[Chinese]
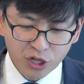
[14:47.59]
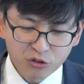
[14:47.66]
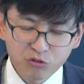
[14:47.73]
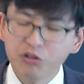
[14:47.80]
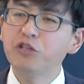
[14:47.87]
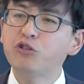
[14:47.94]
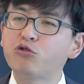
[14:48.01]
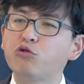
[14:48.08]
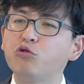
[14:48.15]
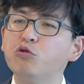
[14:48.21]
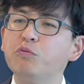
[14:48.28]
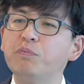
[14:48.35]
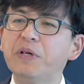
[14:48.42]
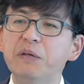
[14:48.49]
最
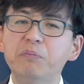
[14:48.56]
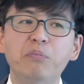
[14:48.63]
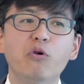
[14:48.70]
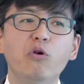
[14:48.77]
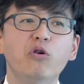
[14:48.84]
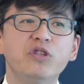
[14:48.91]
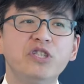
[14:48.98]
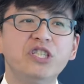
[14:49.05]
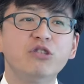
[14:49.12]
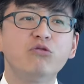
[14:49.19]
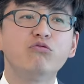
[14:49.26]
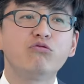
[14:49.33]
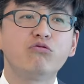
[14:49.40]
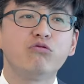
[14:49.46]
初逼迫
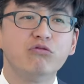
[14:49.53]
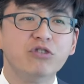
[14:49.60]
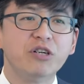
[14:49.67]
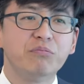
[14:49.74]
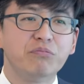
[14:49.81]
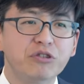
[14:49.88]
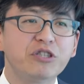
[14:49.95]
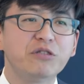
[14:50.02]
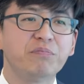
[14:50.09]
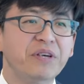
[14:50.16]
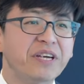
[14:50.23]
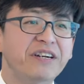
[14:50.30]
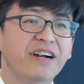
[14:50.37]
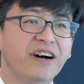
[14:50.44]
基督徒的不是
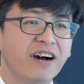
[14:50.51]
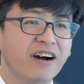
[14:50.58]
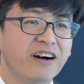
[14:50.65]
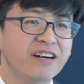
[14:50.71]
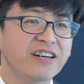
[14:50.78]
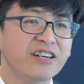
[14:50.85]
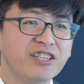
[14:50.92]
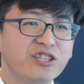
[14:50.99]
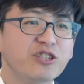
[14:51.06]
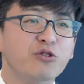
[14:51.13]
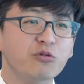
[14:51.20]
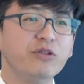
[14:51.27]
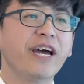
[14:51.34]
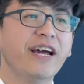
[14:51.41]
别人哈，
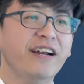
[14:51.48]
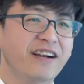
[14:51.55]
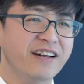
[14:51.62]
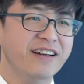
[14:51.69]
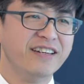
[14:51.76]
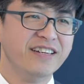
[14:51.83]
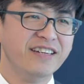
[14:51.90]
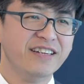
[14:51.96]
是犹太人，